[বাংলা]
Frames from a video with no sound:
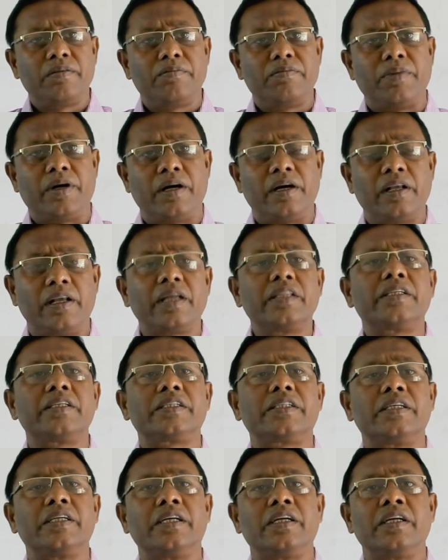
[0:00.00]

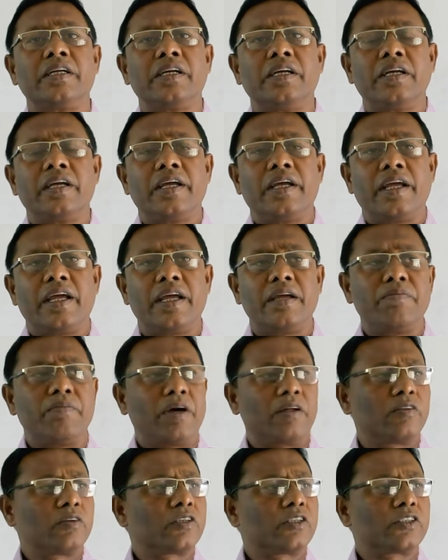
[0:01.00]
বাংলাদেশে এই
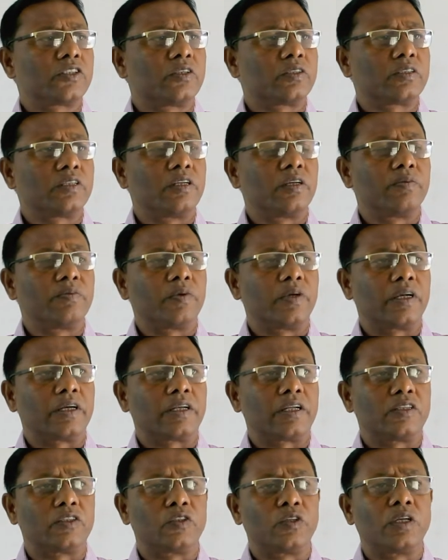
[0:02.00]
মাদকাসক্তির উপরে একটা
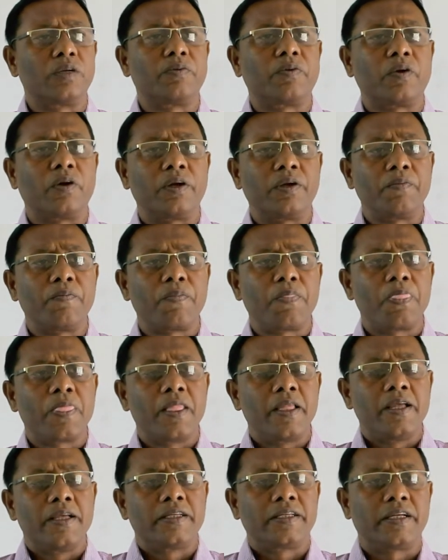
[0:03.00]
জরিপ হয়
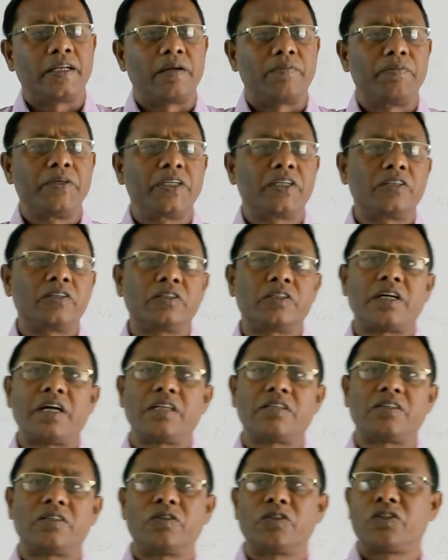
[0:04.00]
সেটা বিশ্ব
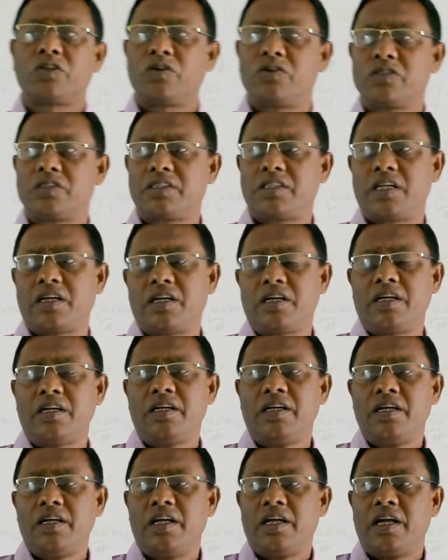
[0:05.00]
স্বাস্থ্য সংস্থা
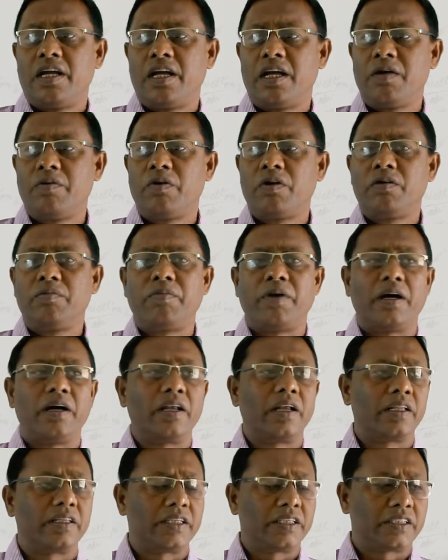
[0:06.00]
এবং
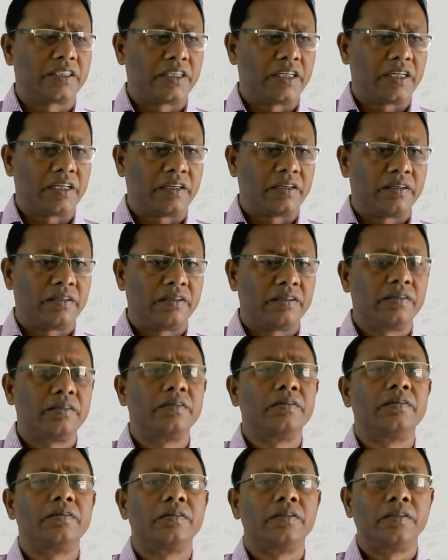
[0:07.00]
বাংলাদেশের
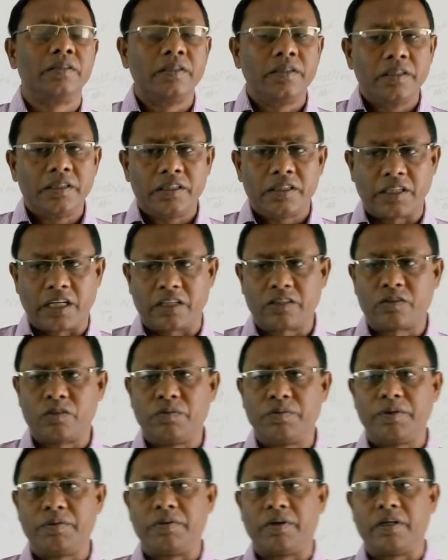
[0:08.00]
স্বাস্থ্য
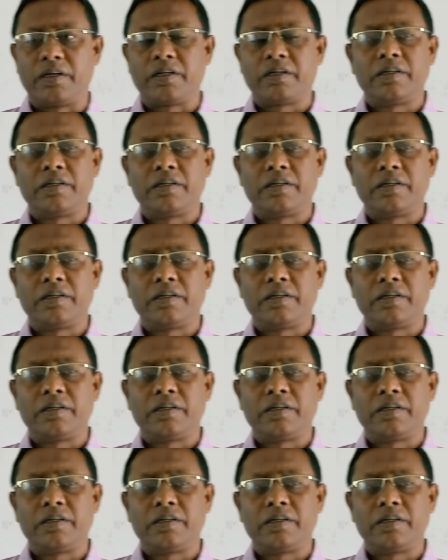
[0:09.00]
বিভাগ